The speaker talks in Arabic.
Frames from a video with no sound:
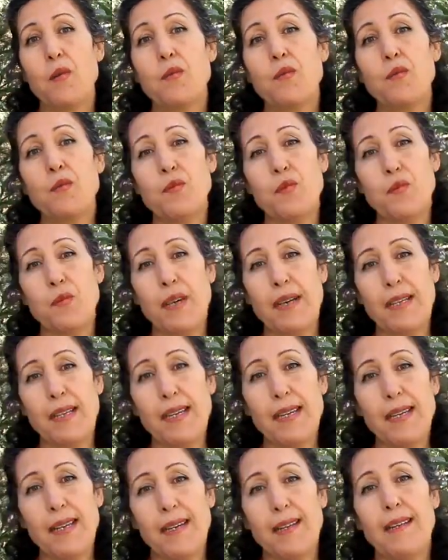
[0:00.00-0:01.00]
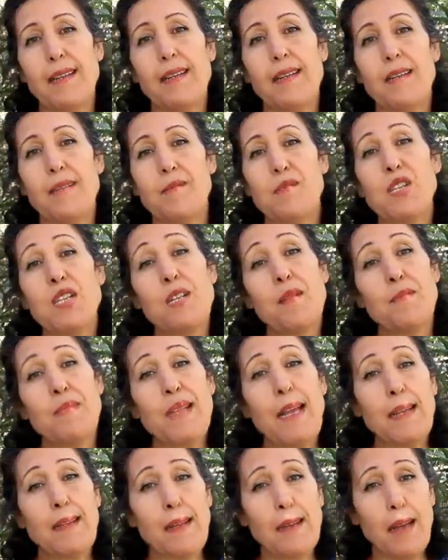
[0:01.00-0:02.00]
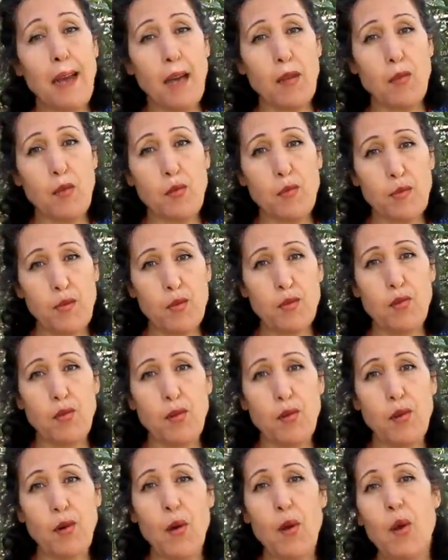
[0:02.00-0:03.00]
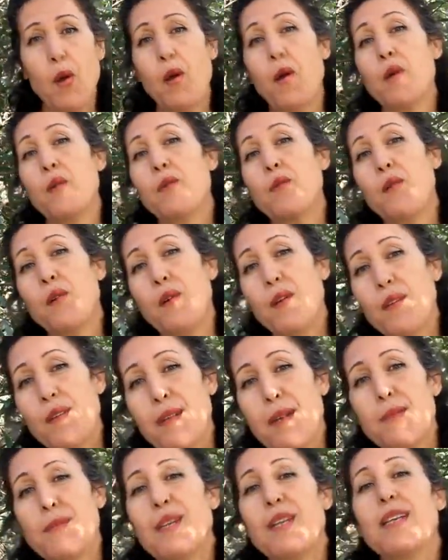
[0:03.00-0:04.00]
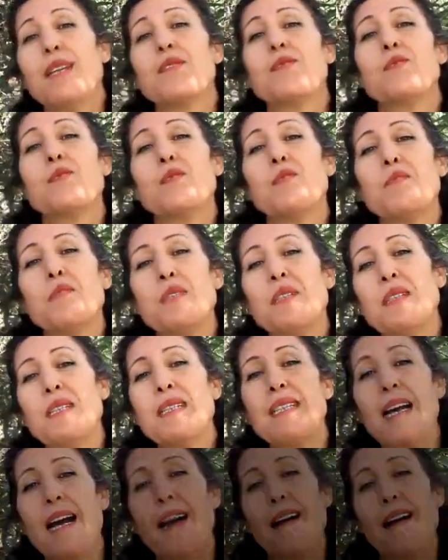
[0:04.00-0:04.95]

وهكايا المشاتل نتاعنا يحضروا بلوتو والخضره نتاعنا تكون بدريه